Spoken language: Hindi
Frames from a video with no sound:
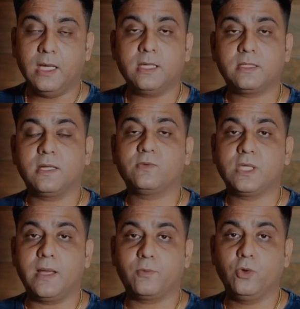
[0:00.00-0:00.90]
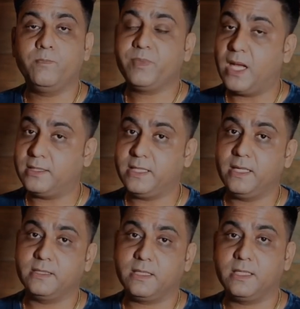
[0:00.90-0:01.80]
हर तरफ से आपको अच्छे
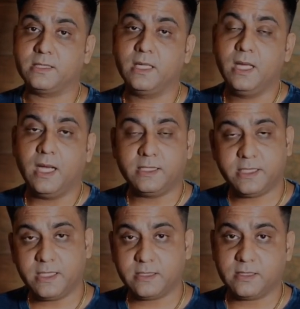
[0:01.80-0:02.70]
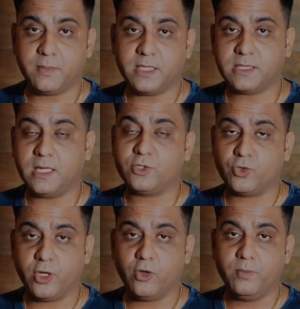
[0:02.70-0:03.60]
रिजल्ट्स अच्छे समाचार
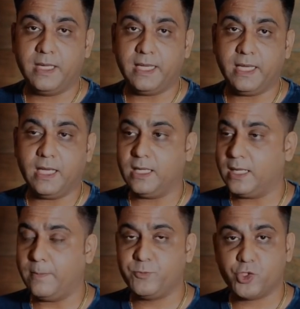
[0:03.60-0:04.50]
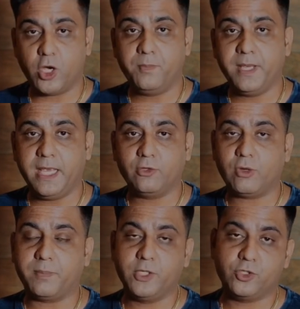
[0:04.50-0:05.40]
सुनने को मिलेंगे अगर आप जॉब में हैं तो
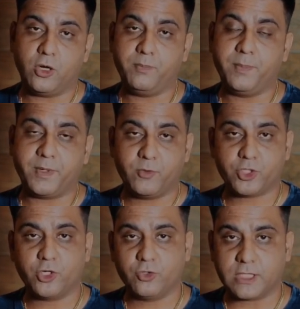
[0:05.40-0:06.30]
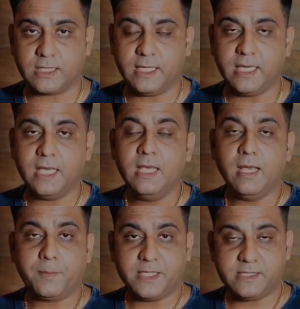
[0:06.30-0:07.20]
आपकी जॉब में प्रमोशन हो सकती है
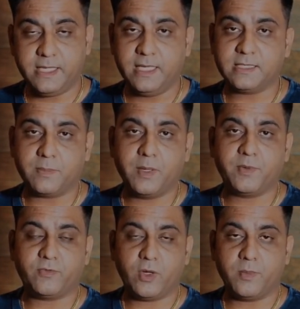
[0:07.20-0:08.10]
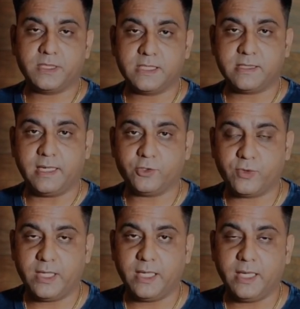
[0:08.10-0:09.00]
आपके सीनियर्स आपकी परफॉर्मेंस से
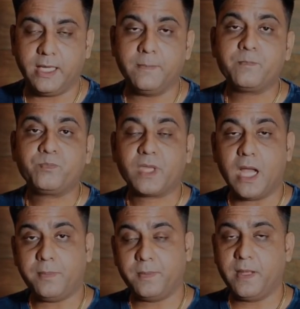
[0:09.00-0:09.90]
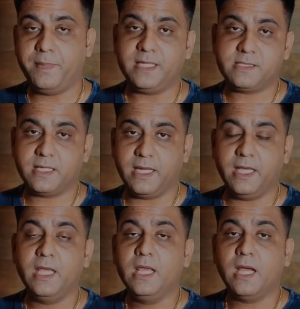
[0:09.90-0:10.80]
सेटिस्फाई रहेंगे आप अपना बेस्ट करें
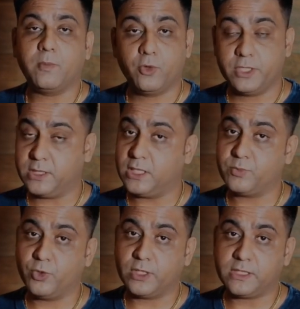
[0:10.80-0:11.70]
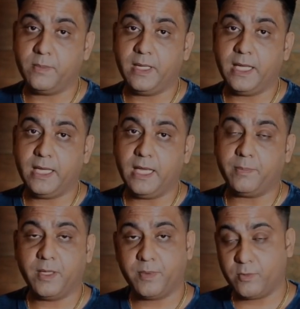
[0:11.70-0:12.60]
आपको रिजल्ट्स बहुत अच्छे मिलेंगे
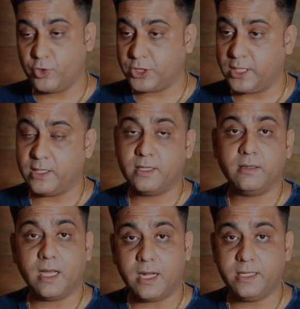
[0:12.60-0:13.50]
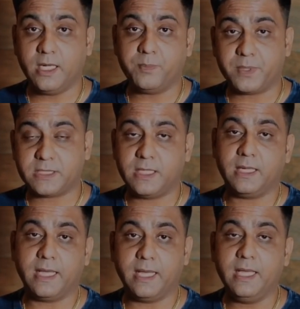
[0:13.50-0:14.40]
आपकी प्रमोशन 100 परसेंट
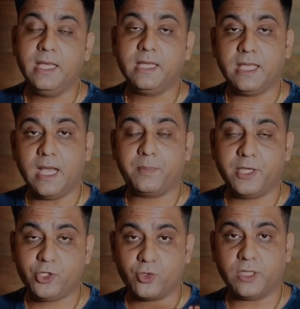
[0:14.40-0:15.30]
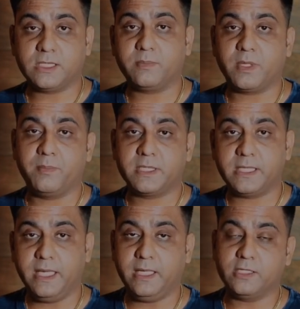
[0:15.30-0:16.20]
है कि आपकी 14 सितंबर
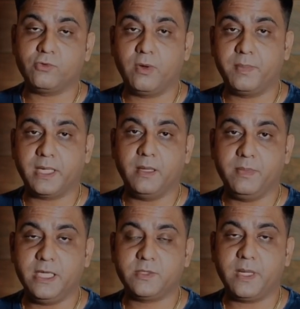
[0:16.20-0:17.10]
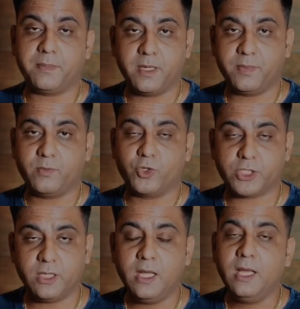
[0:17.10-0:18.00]
से 21 नवंबर के बीच में आपकी
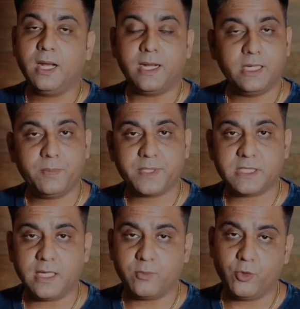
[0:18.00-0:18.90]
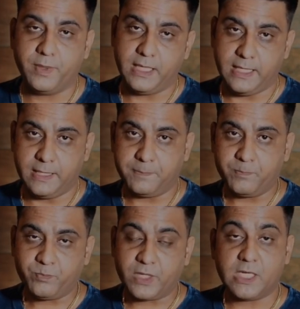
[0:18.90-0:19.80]
प्रमोशन 100 परसेंट आपको मिलनी है
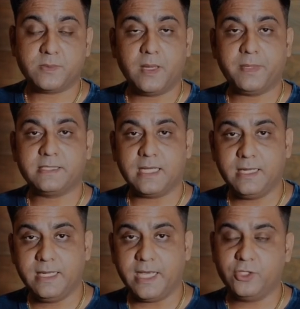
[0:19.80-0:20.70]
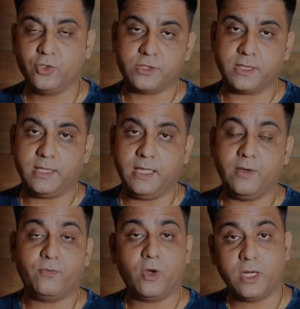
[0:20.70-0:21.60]
जिसमें आपकी सैलरी राइज हो सकती है
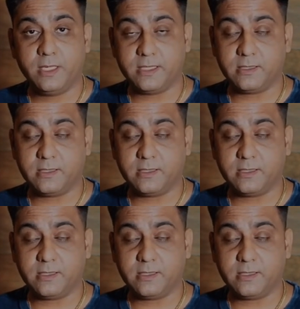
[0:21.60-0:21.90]
फॉरन